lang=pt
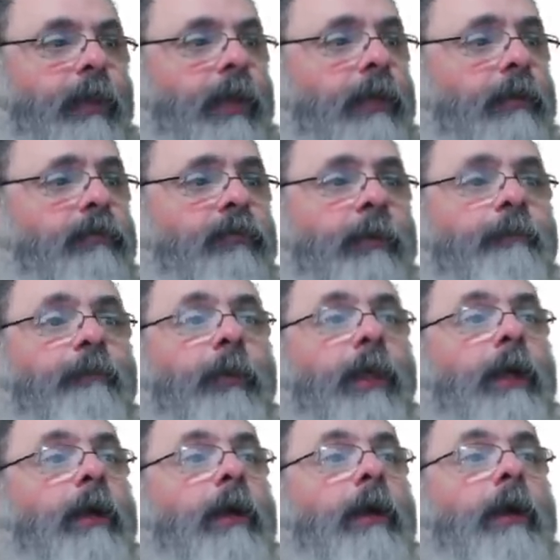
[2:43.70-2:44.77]
Enfim,
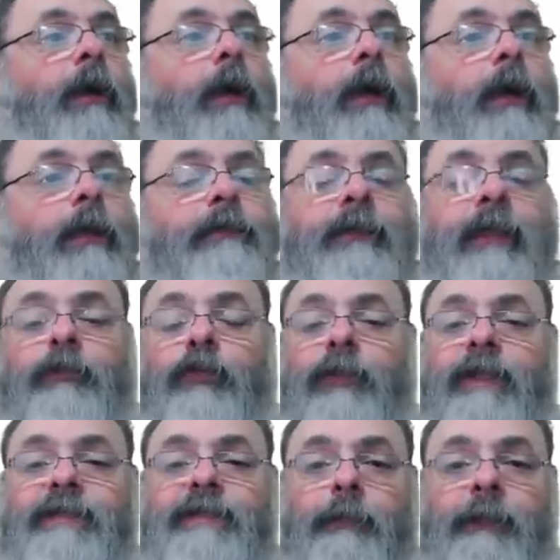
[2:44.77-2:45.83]
é, tem
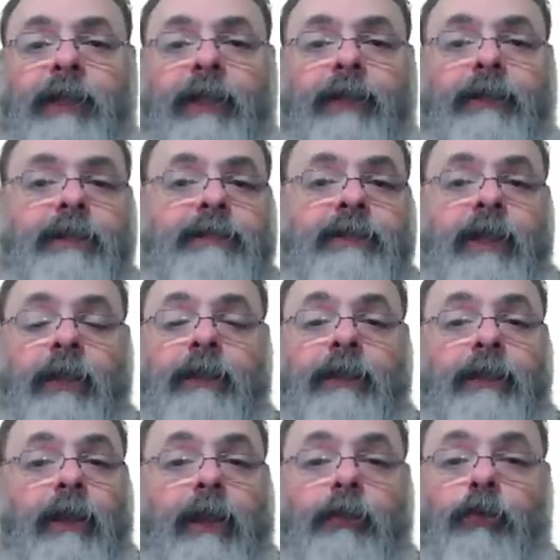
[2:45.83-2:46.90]
toda essa briga da esquerda
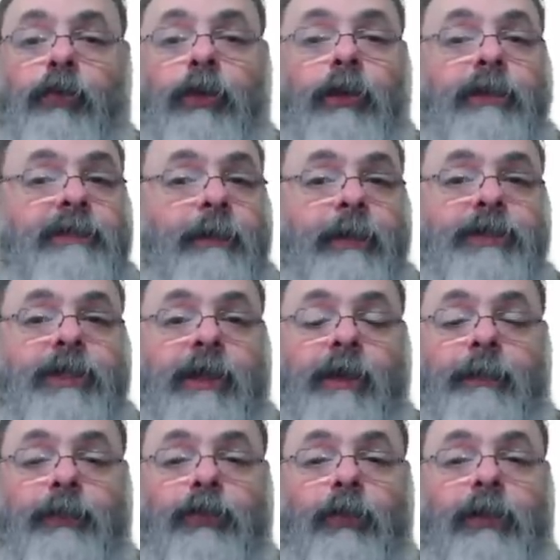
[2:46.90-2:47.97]
que, ah, curiosamente,
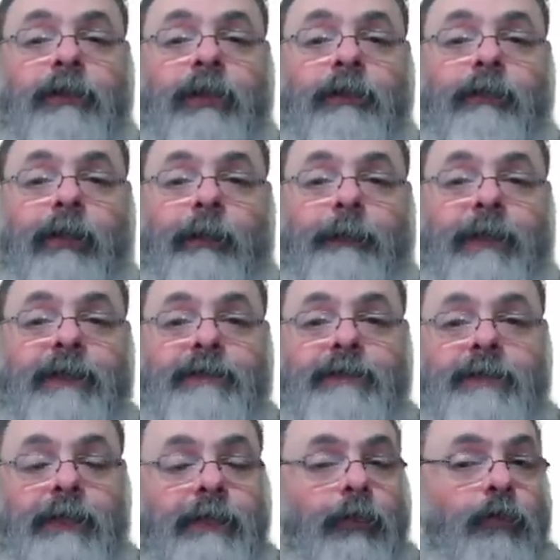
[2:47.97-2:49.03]
acaba tornando ela
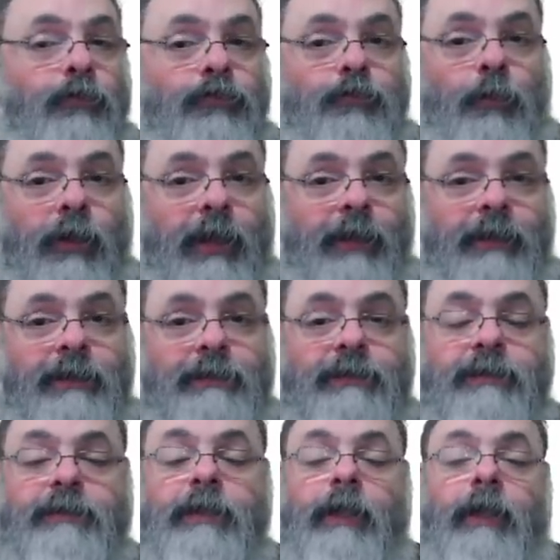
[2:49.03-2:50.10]
parecida com os
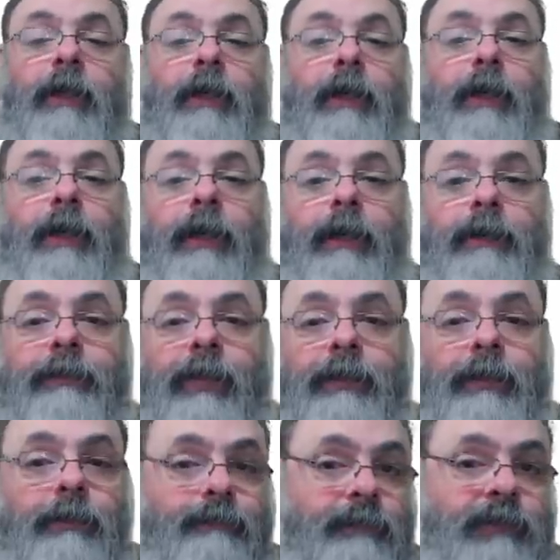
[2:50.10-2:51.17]
moralistas é, da,
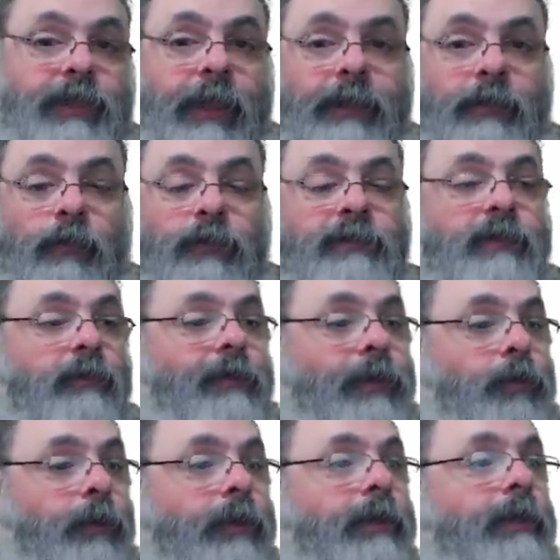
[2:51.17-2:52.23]
da, direita
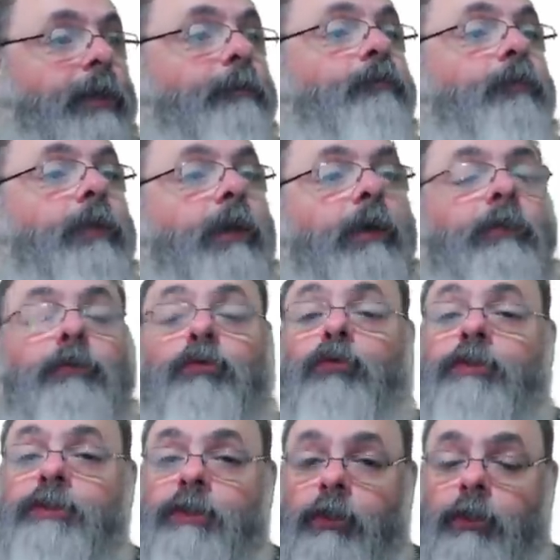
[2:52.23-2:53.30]
conservadora. Né? É, não estou
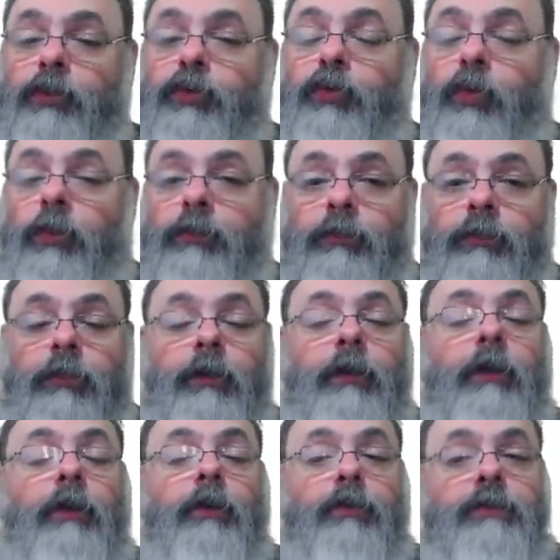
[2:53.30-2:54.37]
dizendo que todo
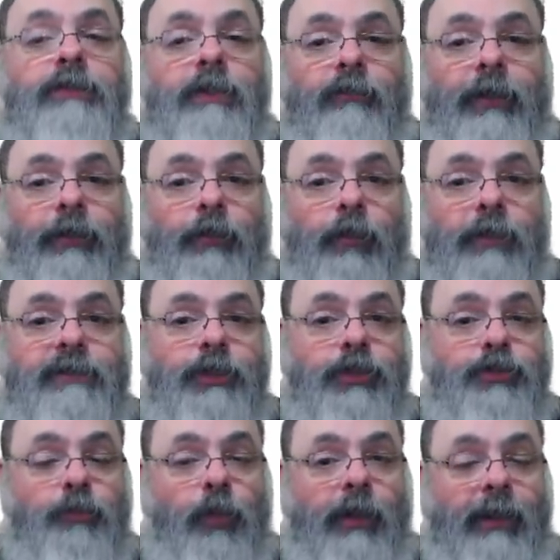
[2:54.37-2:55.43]
conservador
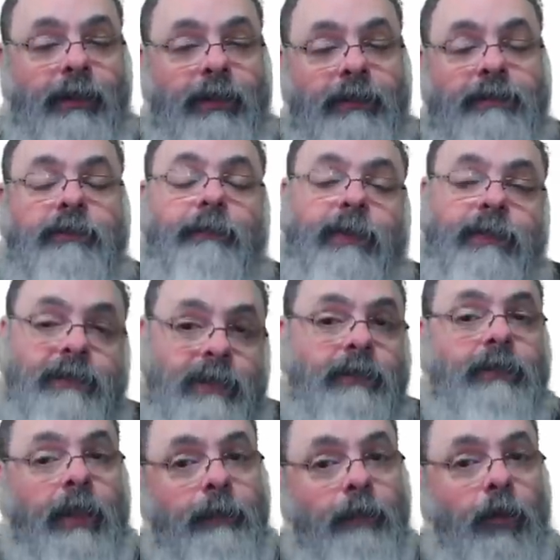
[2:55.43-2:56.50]
seja moralista, mas que
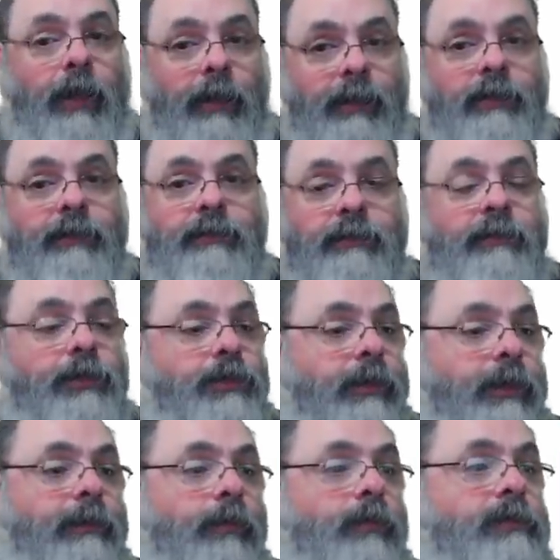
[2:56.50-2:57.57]
tem moralistas na
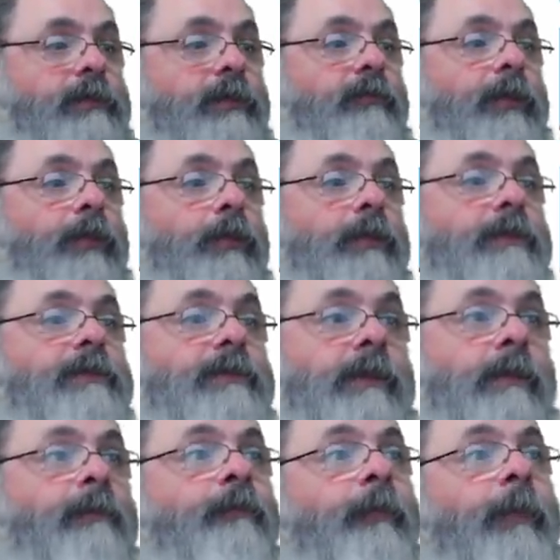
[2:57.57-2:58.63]
direita conservadora, sim.